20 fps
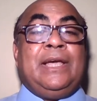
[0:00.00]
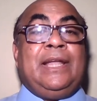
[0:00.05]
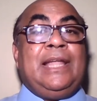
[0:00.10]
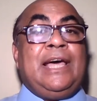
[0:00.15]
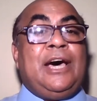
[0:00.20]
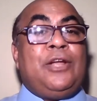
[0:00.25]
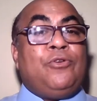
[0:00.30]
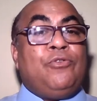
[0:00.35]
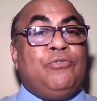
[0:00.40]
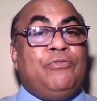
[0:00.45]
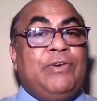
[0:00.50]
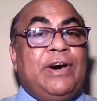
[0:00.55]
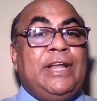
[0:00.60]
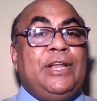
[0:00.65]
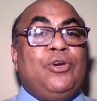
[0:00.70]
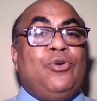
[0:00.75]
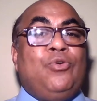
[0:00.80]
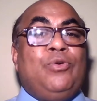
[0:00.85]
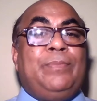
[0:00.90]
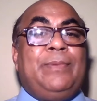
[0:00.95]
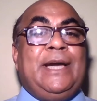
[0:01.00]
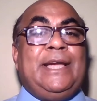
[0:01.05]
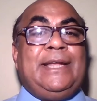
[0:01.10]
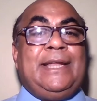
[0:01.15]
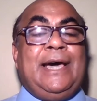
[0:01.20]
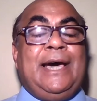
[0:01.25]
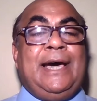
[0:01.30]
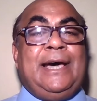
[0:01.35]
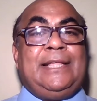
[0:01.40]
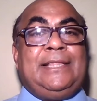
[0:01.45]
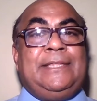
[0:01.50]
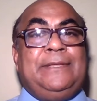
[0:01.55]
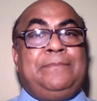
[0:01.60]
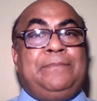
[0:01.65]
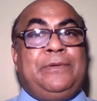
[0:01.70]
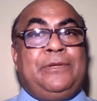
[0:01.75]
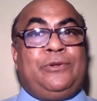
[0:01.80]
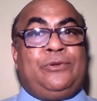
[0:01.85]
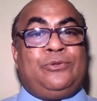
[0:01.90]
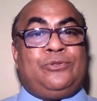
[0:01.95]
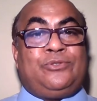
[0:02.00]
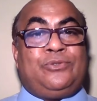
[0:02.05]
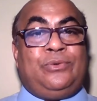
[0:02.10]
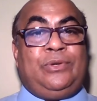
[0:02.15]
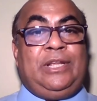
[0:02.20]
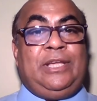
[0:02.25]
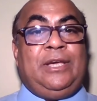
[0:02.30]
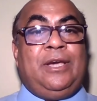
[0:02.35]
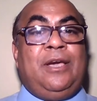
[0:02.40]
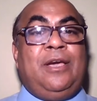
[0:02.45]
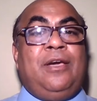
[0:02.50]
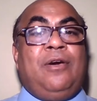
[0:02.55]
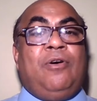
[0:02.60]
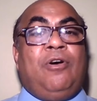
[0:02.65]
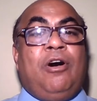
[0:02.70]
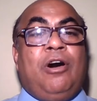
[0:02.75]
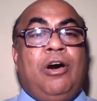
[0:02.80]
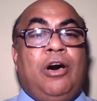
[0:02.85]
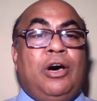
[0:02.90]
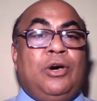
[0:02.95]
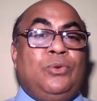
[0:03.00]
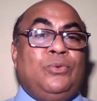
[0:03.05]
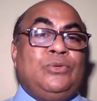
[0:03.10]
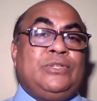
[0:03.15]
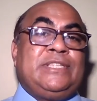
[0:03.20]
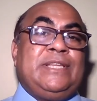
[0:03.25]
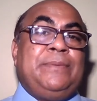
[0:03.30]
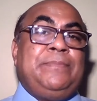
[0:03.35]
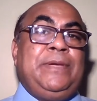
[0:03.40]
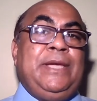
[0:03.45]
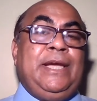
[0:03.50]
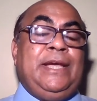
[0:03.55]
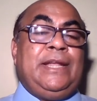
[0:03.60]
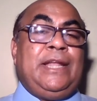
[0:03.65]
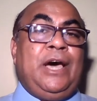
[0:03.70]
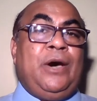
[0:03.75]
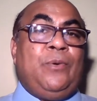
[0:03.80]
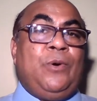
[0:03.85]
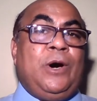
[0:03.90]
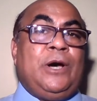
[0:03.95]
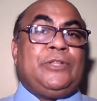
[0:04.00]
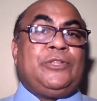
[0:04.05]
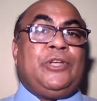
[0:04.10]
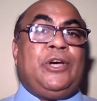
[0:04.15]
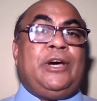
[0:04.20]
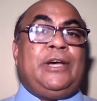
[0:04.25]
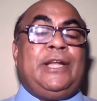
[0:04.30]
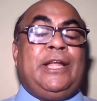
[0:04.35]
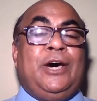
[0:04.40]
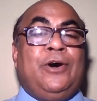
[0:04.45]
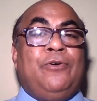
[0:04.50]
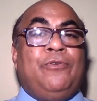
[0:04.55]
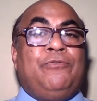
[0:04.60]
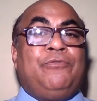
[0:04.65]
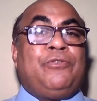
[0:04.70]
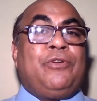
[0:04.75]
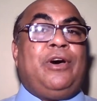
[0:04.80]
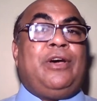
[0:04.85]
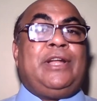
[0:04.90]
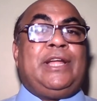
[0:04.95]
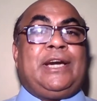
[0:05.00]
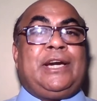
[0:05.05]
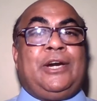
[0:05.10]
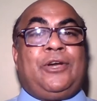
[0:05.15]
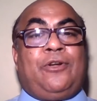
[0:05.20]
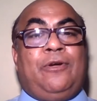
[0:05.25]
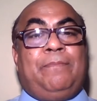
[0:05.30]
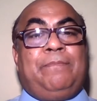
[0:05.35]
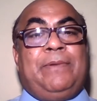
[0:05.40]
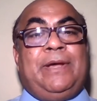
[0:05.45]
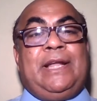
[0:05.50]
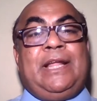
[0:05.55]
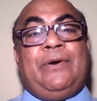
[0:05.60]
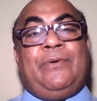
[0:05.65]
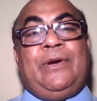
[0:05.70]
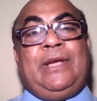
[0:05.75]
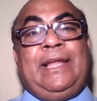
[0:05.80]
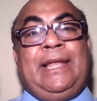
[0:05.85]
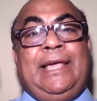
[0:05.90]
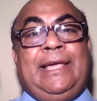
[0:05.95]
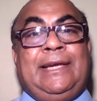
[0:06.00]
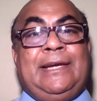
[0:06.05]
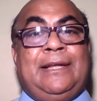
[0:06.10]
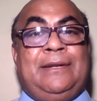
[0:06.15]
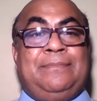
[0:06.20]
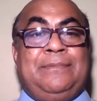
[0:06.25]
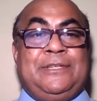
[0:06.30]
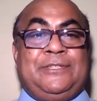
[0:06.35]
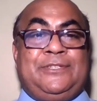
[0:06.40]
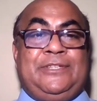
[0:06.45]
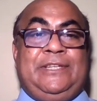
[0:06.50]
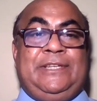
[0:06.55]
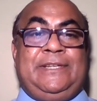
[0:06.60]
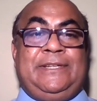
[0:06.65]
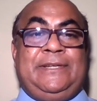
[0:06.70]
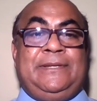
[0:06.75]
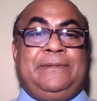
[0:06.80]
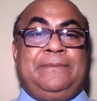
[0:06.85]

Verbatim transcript: লা নুফারিকু বাইনা মির ওয়া ক্বালু সামি'না ওয়া আতা'না গুফরানাকা ওয়া ইলাইকাল মাসির